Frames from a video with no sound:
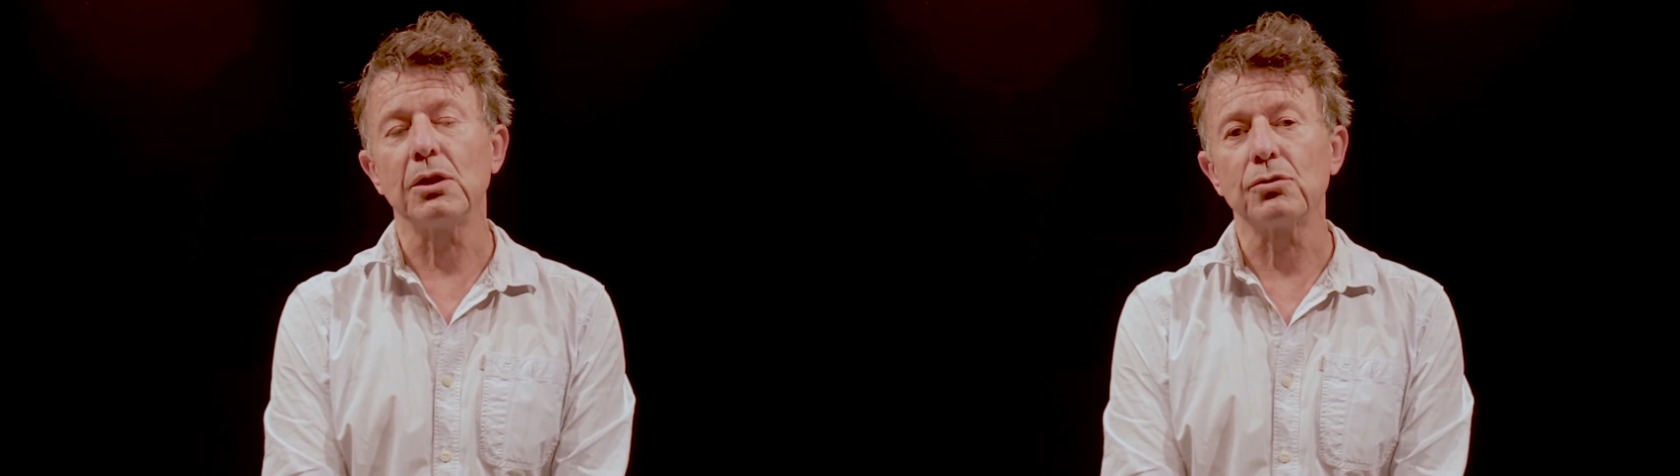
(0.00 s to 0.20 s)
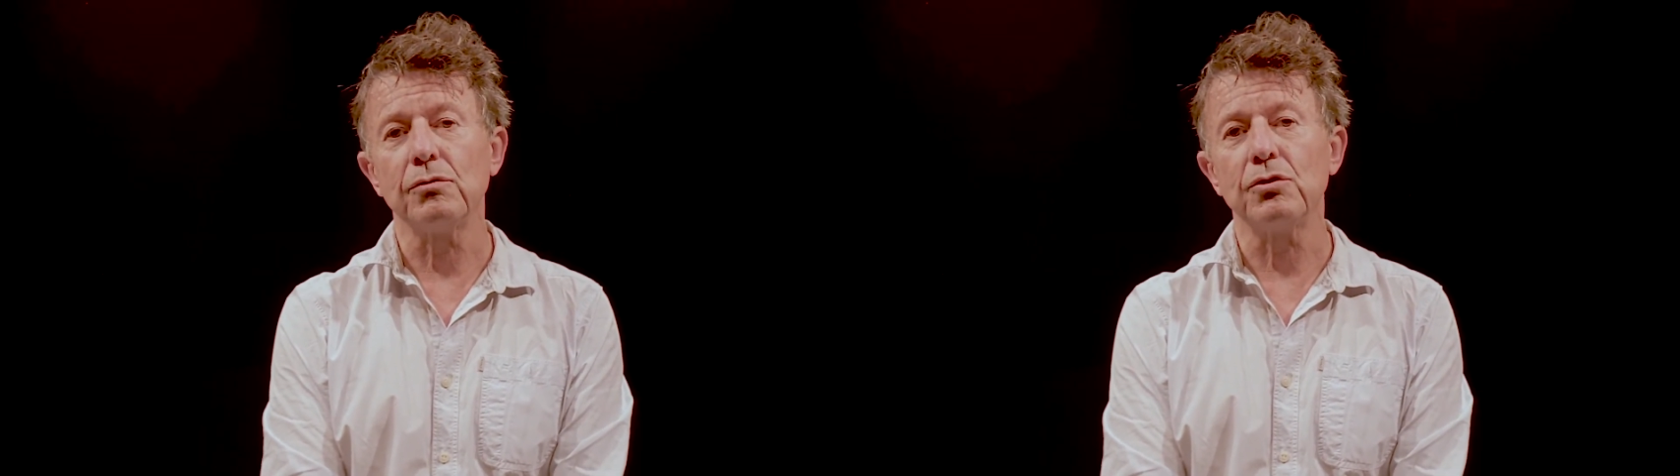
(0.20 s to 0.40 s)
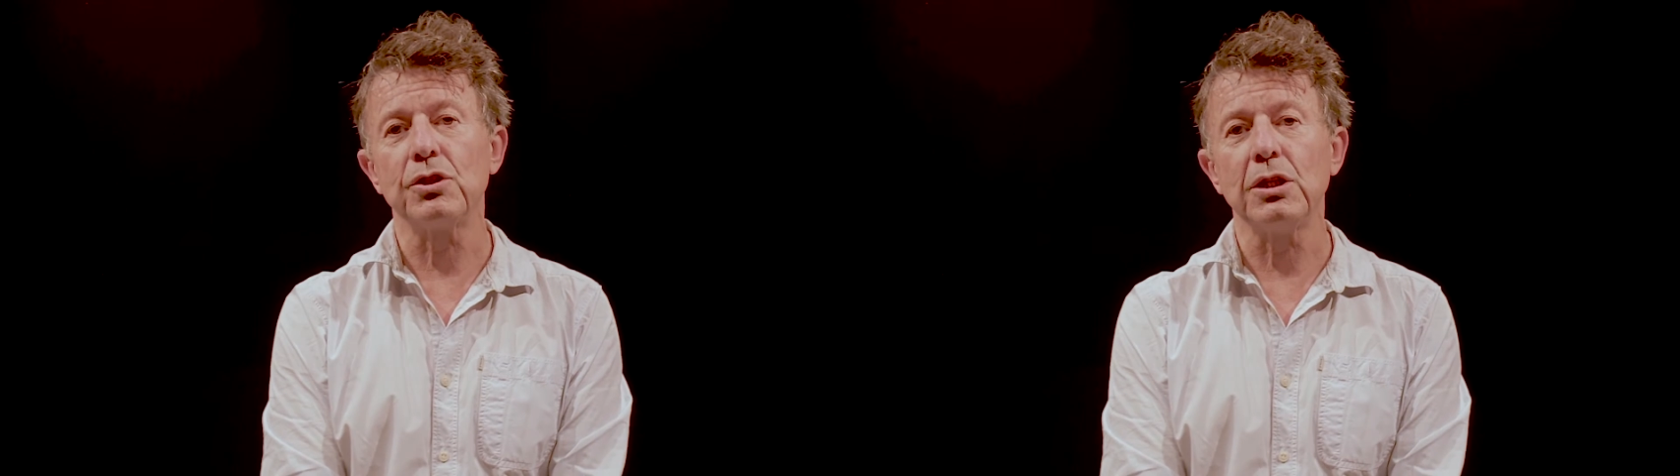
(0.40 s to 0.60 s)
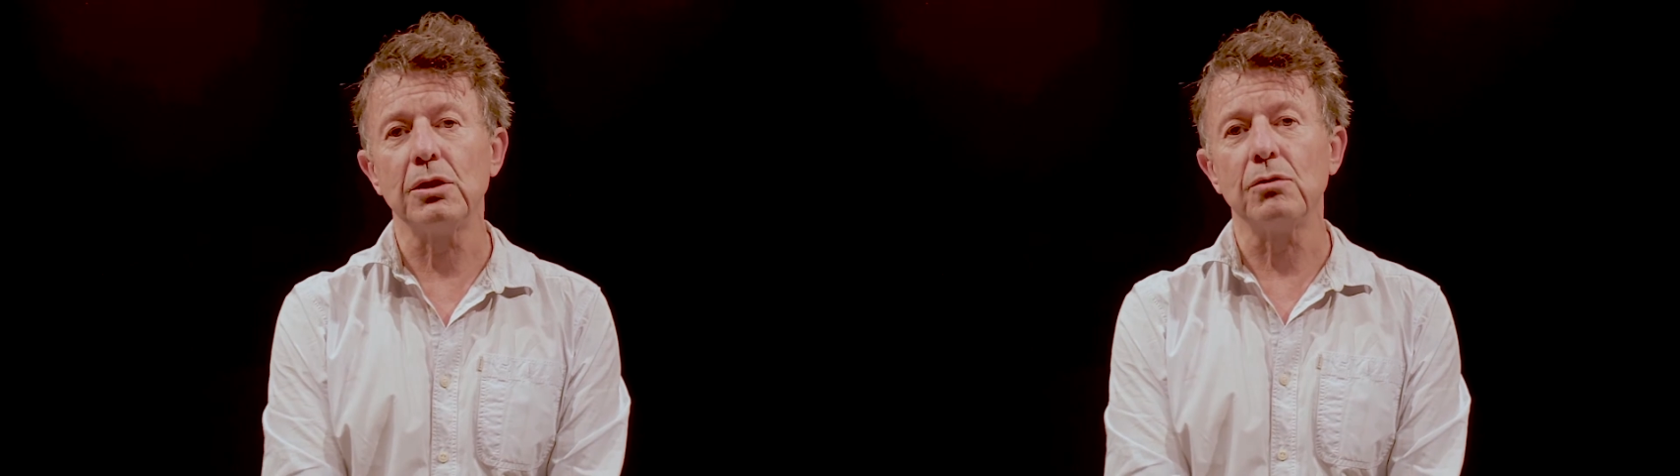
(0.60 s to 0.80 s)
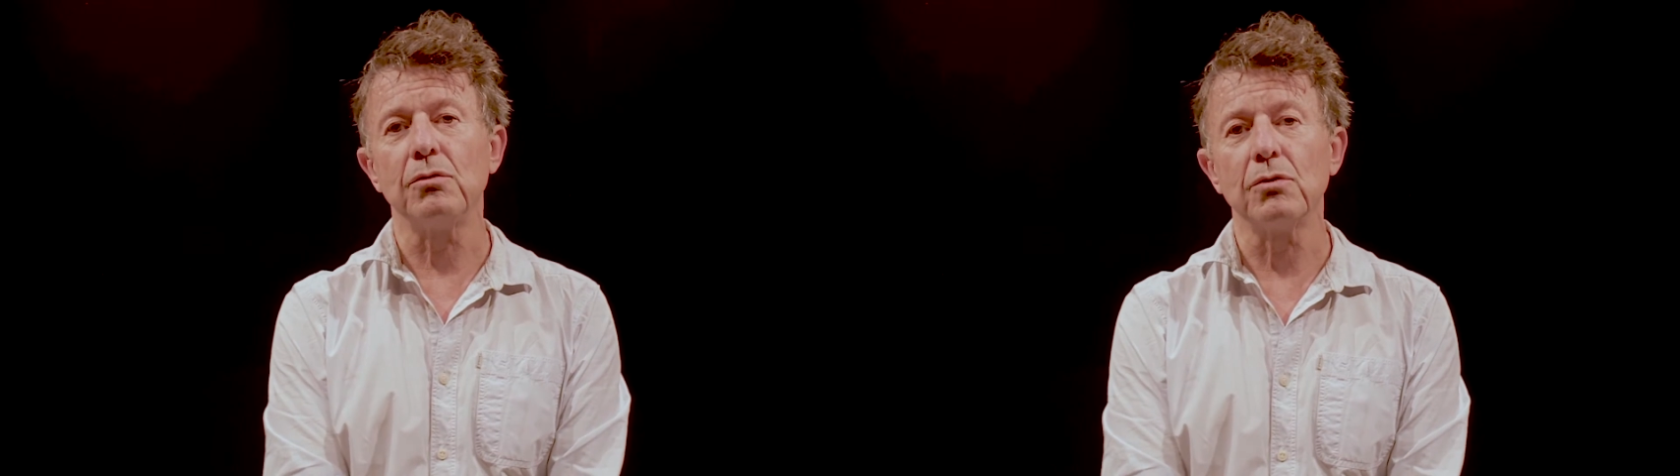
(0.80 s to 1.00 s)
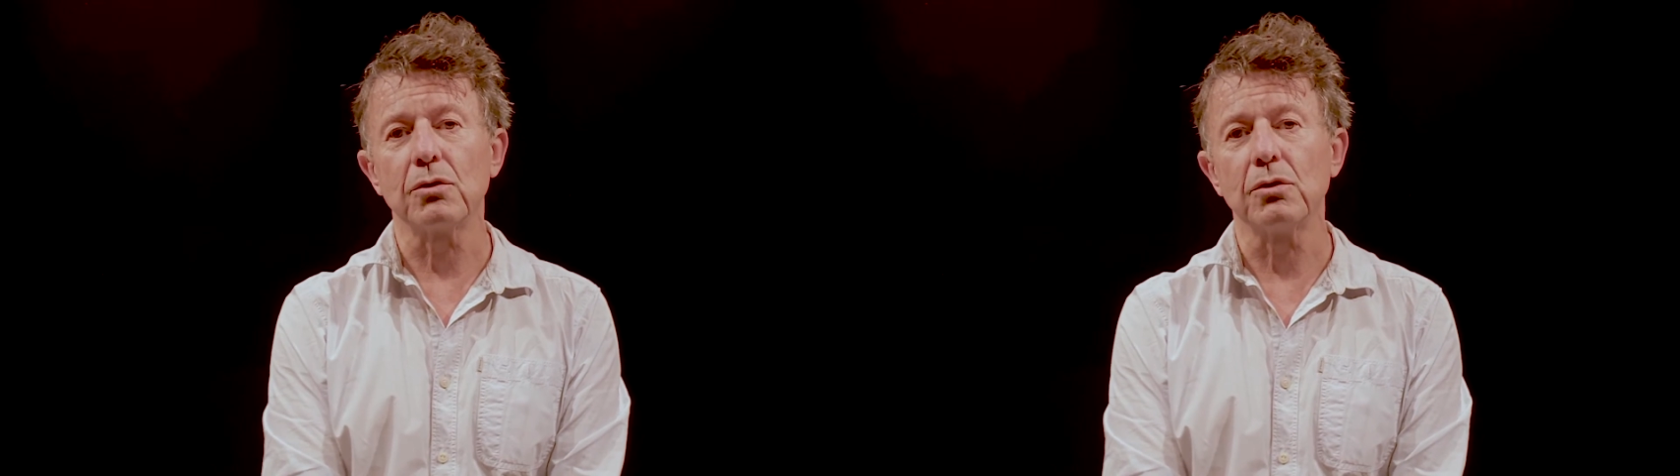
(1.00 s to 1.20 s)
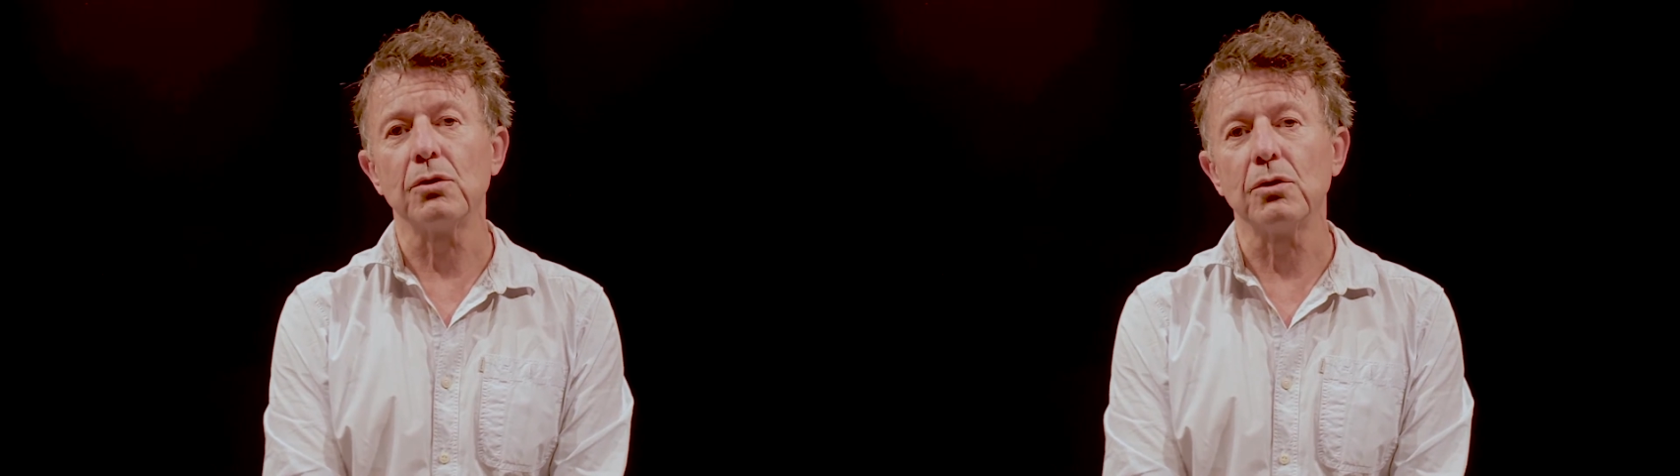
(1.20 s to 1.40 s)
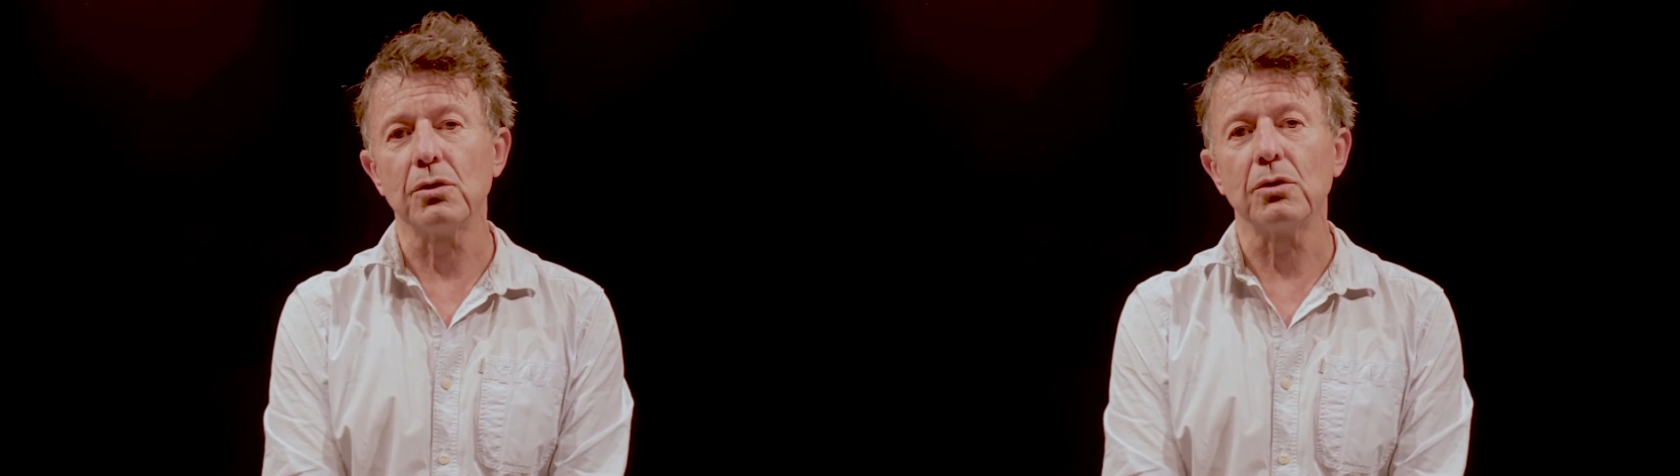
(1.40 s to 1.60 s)
chevaucher donc
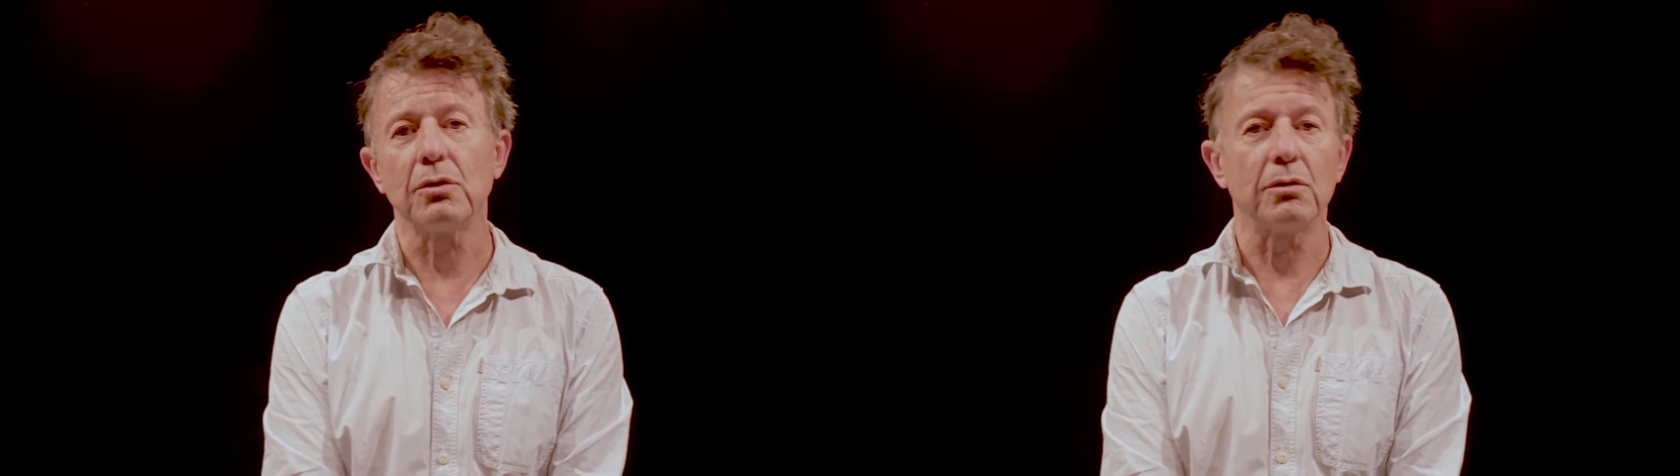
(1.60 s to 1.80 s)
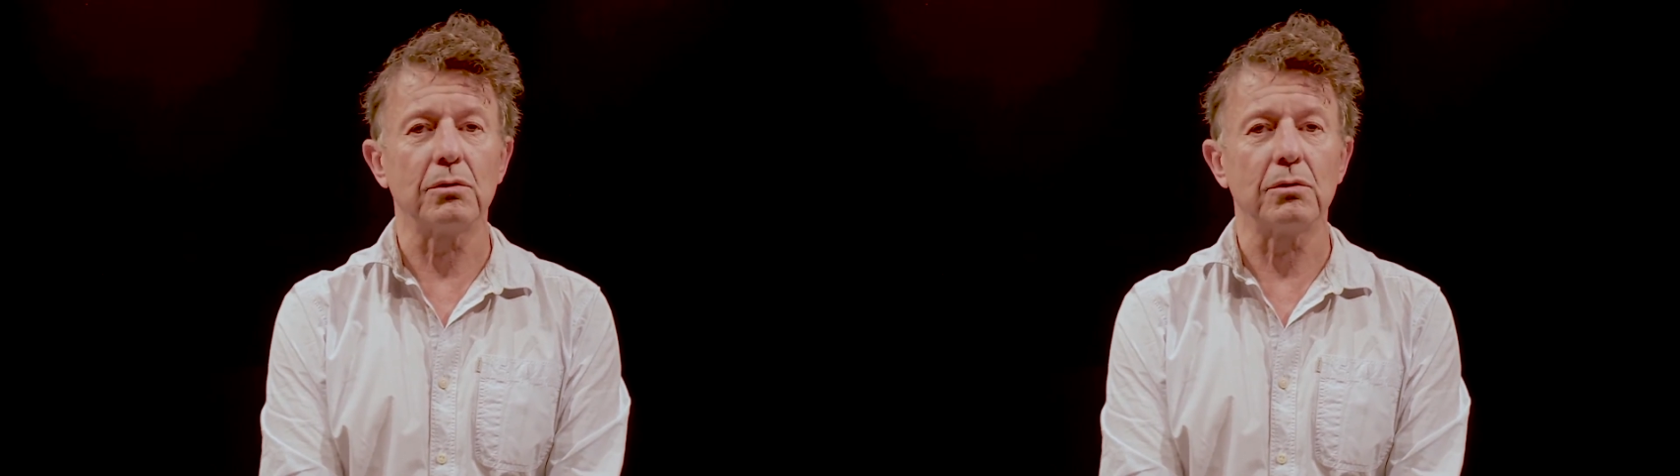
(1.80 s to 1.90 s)
euh,